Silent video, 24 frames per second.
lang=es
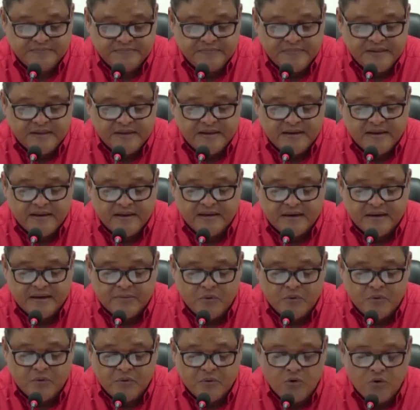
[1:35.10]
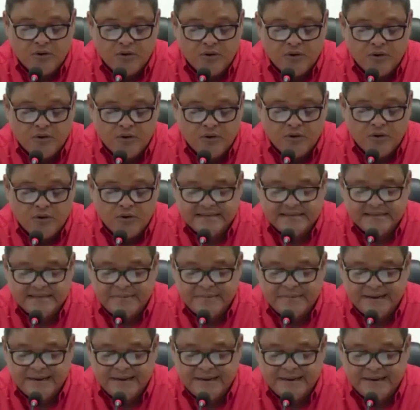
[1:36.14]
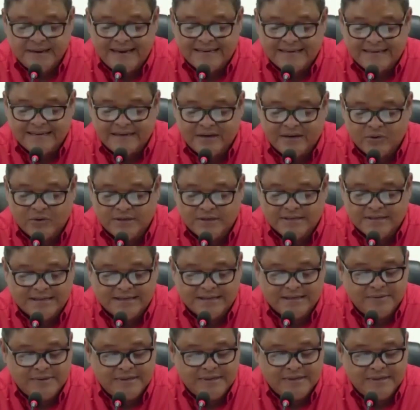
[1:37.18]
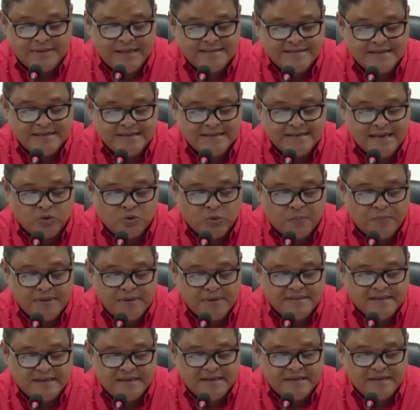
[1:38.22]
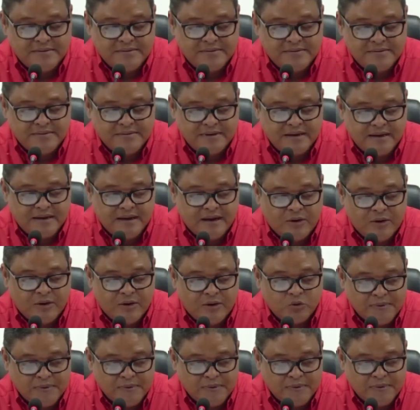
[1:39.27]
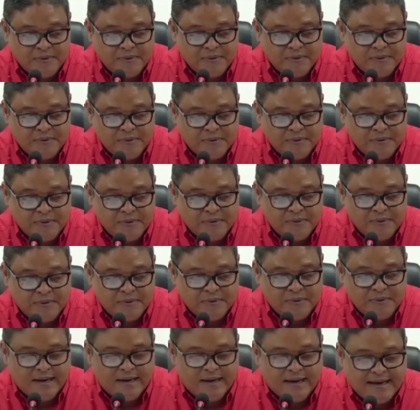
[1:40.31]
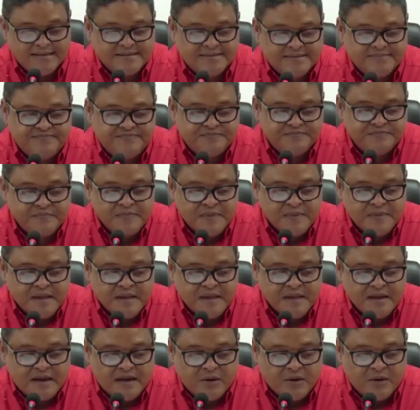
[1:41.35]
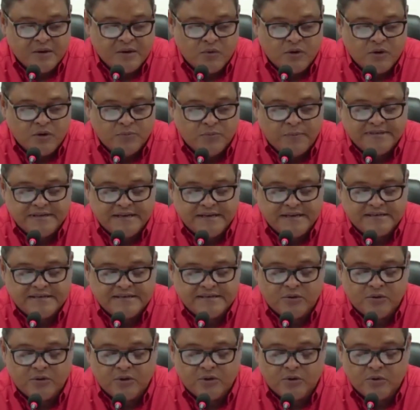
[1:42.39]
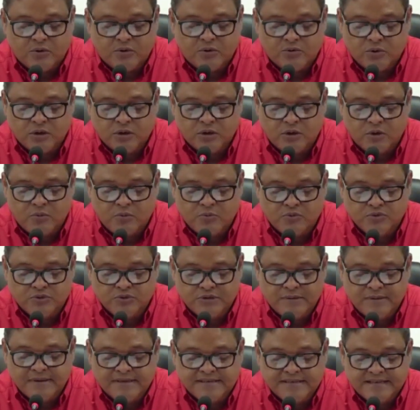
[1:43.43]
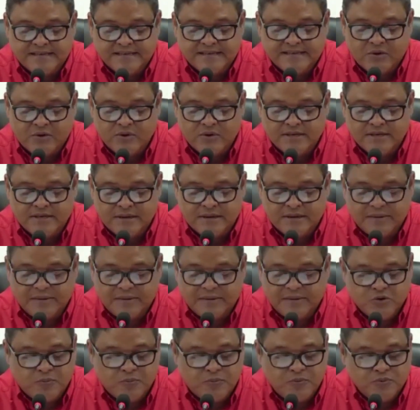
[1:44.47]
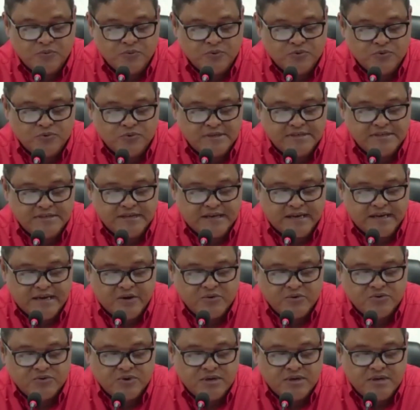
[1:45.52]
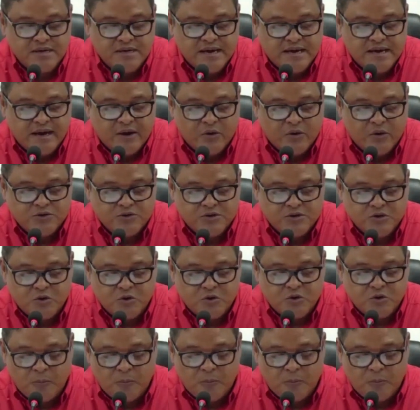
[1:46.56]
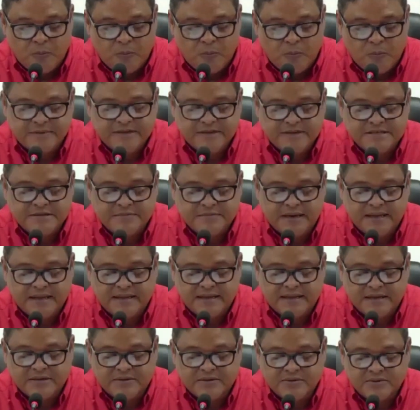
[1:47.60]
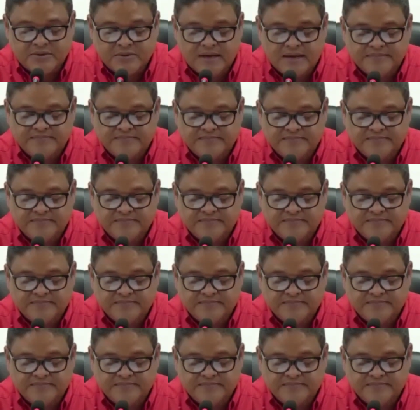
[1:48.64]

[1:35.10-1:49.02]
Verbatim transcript: eh, remolques y asistencias mecánicas, entre otras actividades autopista y, en autopista y vías troncales. El Cuerpo Especializado de Control de Combustibles, SECON, estableció puntos de chequeos en los cinco peajes principales de la ciudad